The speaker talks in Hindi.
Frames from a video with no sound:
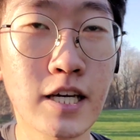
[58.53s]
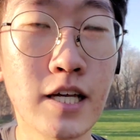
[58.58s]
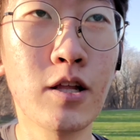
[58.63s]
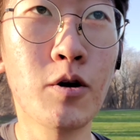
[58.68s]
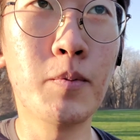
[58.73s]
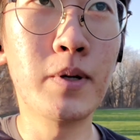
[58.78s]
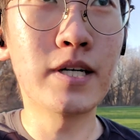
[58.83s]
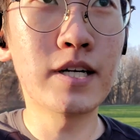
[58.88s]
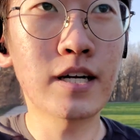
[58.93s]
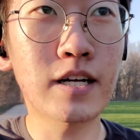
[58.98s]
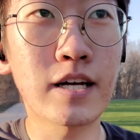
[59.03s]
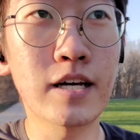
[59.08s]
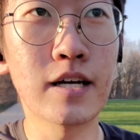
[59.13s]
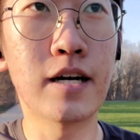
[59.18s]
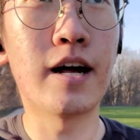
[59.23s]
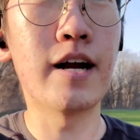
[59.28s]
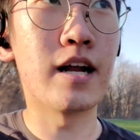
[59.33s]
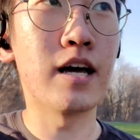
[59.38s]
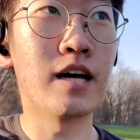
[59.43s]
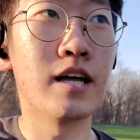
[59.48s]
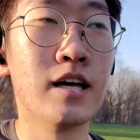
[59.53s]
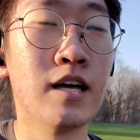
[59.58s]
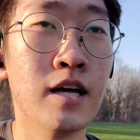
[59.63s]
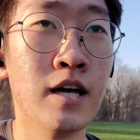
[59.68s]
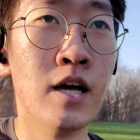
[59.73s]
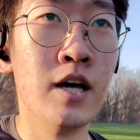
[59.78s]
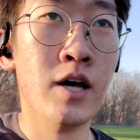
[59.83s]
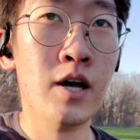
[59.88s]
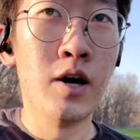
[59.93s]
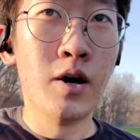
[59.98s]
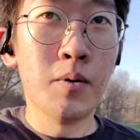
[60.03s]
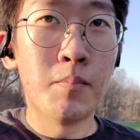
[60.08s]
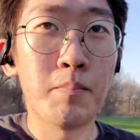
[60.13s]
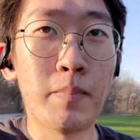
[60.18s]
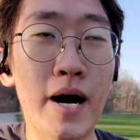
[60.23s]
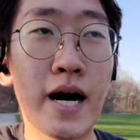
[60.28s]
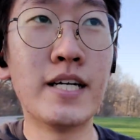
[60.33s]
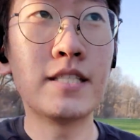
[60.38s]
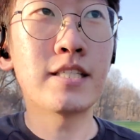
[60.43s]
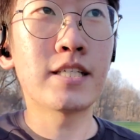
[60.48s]
किलोमीटर के रन
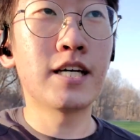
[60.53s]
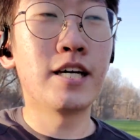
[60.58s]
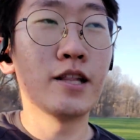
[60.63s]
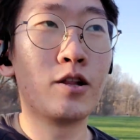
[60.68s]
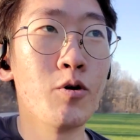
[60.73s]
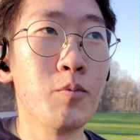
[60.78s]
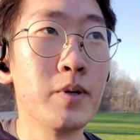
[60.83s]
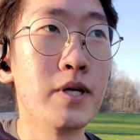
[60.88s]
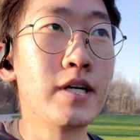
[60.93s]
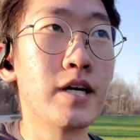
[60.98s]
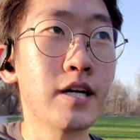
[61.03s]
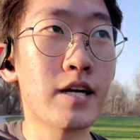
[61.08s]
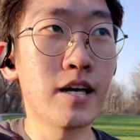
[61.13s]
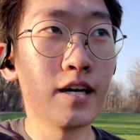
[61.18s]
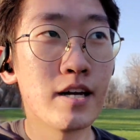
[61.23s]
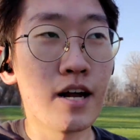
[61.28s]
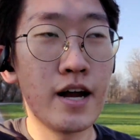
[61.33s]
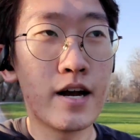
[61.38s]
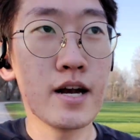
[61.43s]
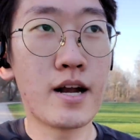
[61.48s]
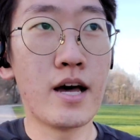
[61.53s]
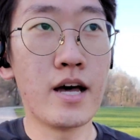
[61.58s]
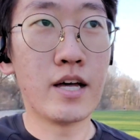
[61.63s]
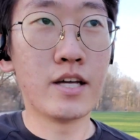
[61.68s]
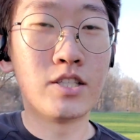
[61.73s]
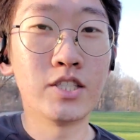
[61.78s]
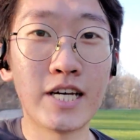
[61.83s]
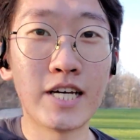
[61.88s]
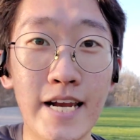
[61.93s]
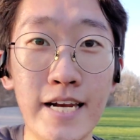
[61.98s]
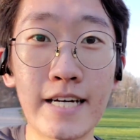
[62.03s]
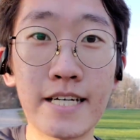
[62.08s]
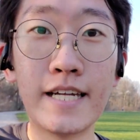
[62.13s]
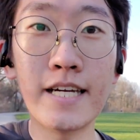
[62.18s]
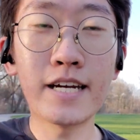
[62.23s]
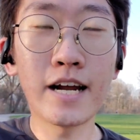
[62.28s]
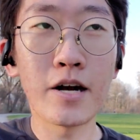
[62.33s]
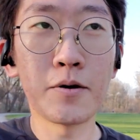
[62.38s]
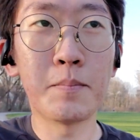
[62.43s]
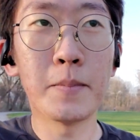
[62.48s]
पाँच किलोमीटर के रन चैरिटी
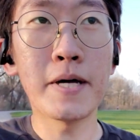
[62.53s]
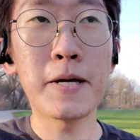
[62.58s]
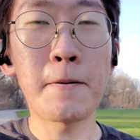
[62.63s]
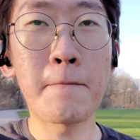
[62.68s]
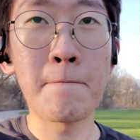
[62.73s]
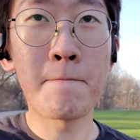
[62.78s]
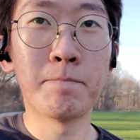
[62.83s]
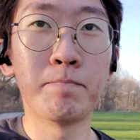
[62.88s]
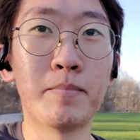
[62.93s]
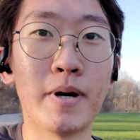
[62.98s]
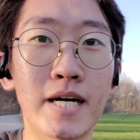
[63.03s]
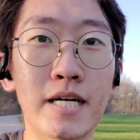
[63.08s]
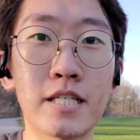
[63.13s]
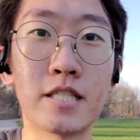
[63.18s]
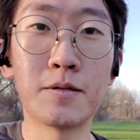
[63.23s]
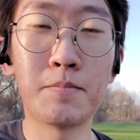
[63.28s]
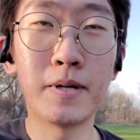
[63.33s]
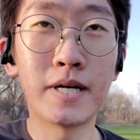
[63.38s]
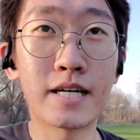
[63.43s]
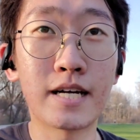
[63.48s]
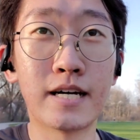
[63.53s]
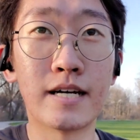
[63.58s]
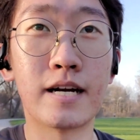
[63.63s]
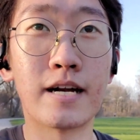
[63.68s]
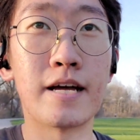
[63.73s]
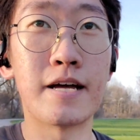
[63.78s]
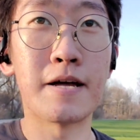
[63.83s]
रन में पार्टिसिपेट कर रहे